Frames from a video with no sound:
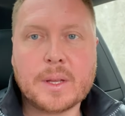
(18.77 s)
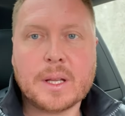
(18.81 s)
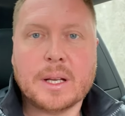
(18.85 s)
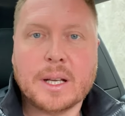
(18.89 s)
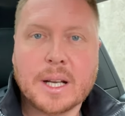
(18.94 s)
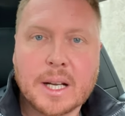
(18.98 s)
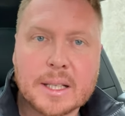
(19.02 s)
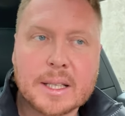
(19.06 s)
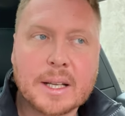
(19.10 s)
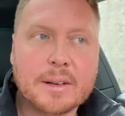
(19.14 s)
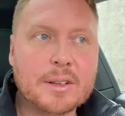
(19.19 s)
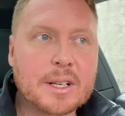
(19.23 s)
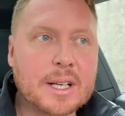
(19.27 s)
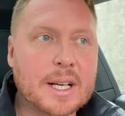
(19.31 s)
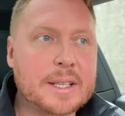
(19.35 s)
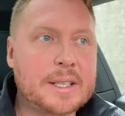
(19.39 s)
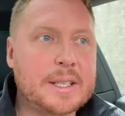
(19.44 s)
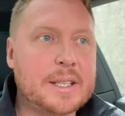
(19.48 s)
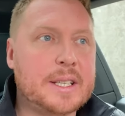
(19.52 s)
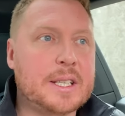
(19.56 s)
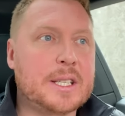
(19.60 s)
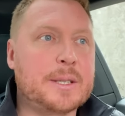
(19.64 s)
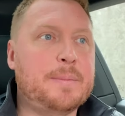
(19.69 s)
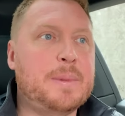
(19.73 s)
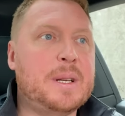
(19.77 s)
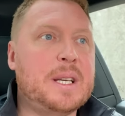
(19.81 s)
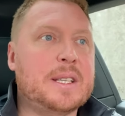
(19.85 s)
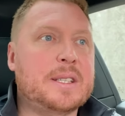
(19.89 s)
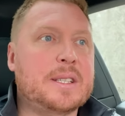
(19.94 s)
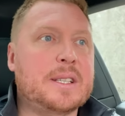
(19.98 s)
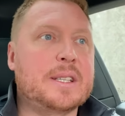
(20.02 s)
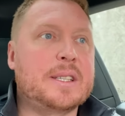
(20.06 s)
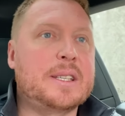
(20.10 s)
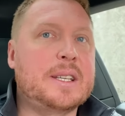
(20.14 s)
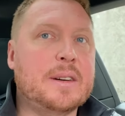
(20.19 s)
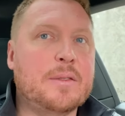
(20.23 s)
когда вы хотите
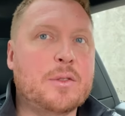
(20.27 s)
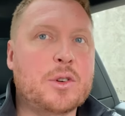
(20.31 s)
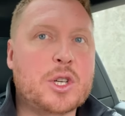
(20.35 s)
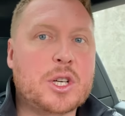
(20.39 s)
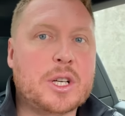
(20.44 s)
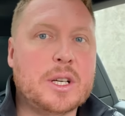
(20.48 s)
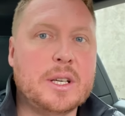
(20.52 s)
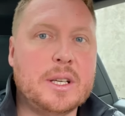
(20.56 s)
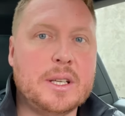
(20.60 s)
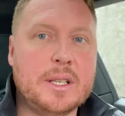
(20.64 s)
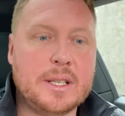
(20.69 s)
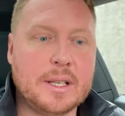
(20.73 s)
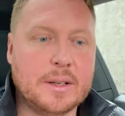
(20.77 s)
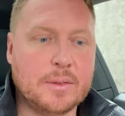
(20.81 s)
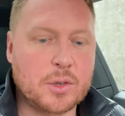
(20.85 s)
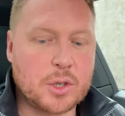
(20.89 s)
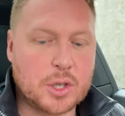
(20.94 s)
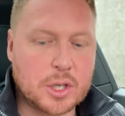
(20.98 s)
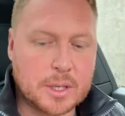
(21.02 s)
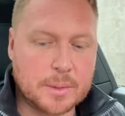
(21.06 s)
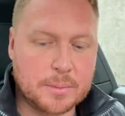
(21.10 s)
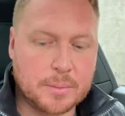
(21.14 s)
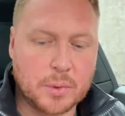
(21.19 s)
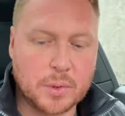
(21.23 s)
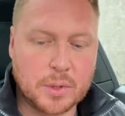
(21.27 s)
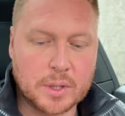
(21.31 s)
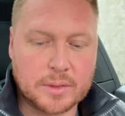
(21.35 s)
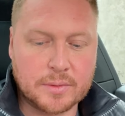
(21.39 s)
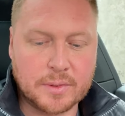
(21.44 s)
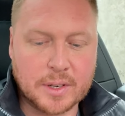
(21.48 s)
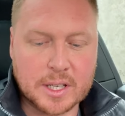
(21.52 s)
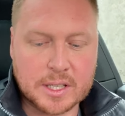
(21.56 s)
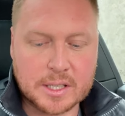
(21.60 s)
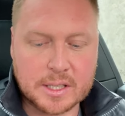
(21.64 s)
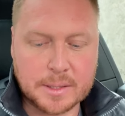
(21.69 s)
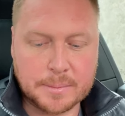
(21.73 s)
сблизиться с девушкой, и девушка будет
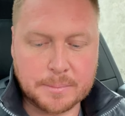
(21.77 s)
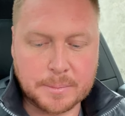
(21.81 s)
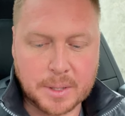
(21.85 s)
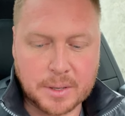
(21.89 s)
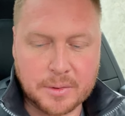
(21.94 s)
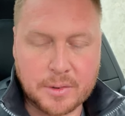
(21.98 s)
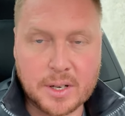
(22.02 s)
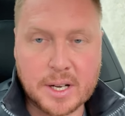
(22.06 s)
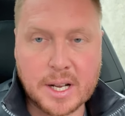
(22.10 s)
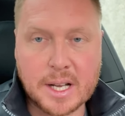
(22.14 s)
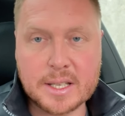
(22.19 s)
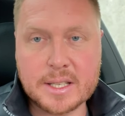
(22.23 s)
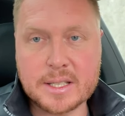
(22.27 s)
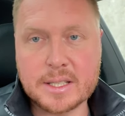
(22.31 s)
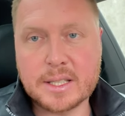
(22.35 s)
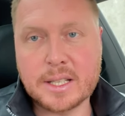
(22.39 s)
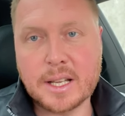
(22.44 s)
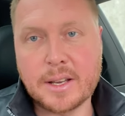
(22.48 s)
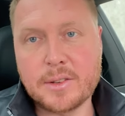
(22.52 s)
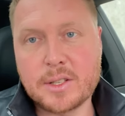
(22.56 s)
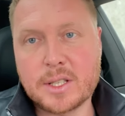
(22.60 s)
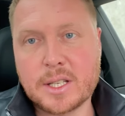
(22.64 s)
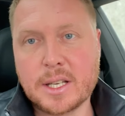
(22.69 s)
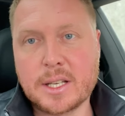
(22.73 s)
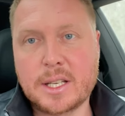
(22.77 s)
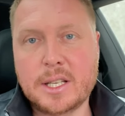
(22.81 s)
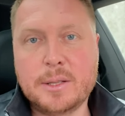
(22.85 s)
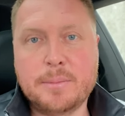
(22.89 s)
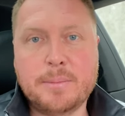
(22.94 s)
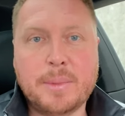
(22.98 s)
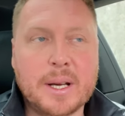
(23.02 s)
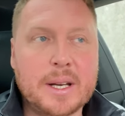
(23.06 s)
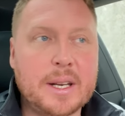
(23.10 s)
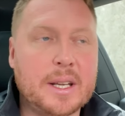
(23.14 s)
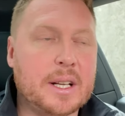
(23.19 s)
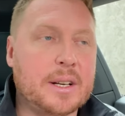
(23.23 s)
вас там проверять, ставить какие-то
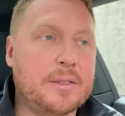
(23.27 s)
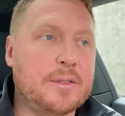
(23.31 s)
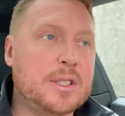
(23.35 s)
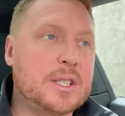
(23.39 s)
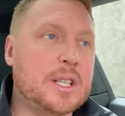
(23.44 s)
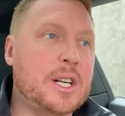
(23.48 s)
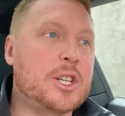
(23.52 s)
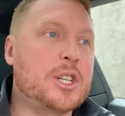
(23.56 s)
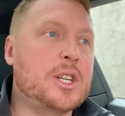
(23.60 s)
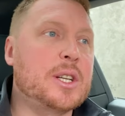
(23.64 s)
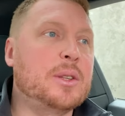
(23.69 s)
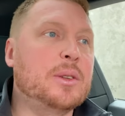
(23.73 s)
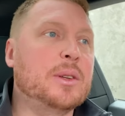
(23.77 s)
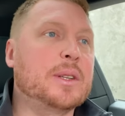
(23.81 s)
барьеры, возражения.